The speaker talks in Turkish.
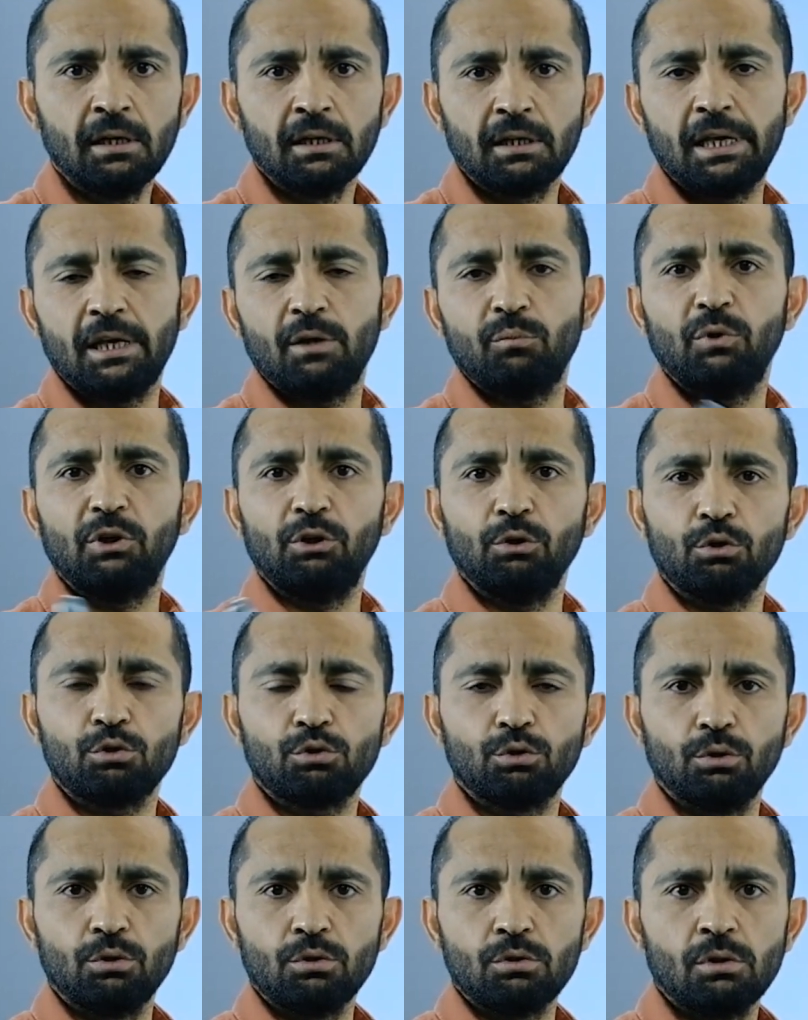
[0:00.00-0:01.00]
Ki
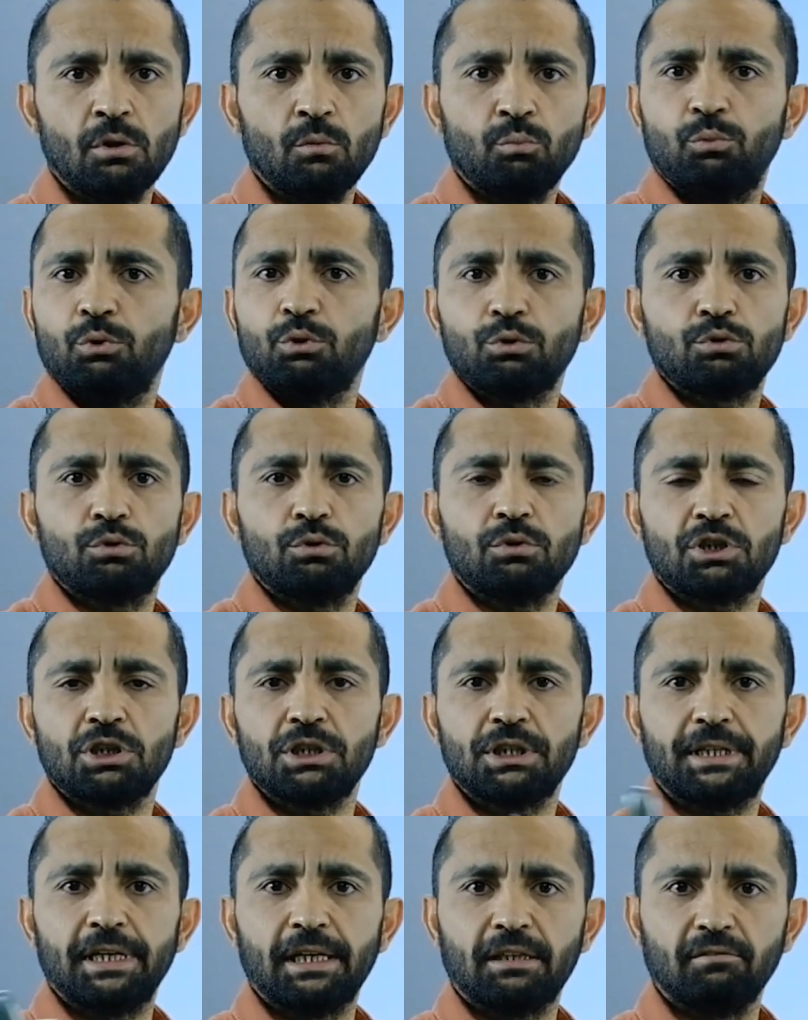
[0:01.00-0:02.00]
biliyorsunuz bir sürü
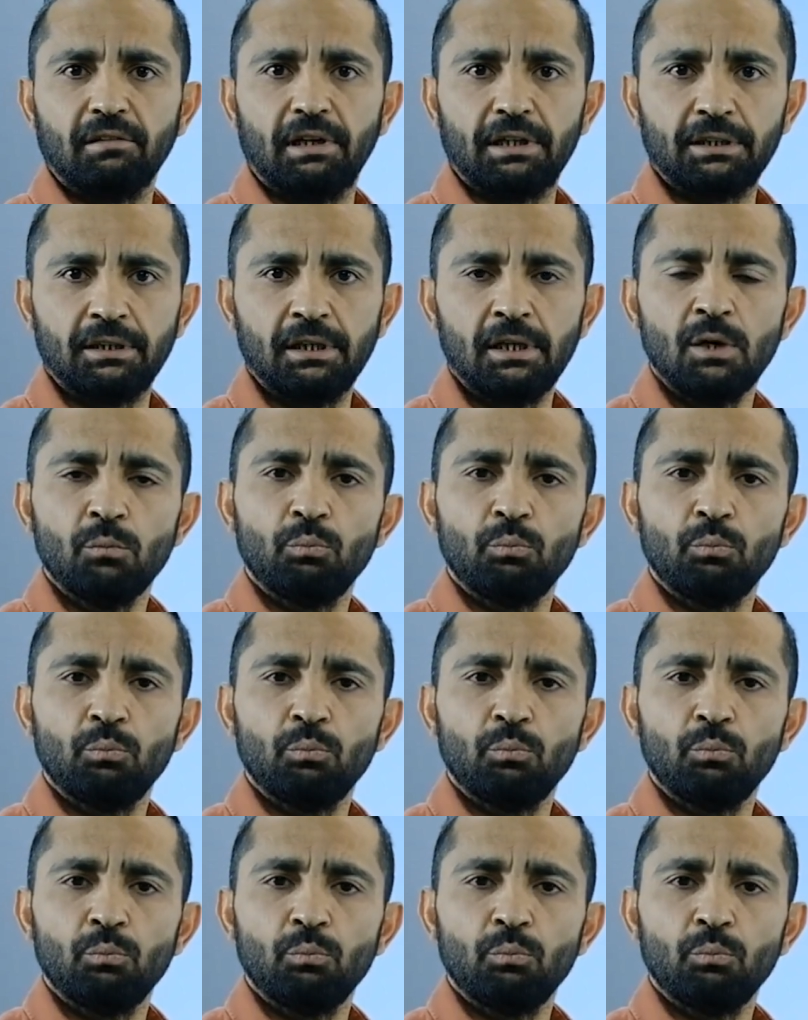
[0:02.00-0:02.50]
şirket var.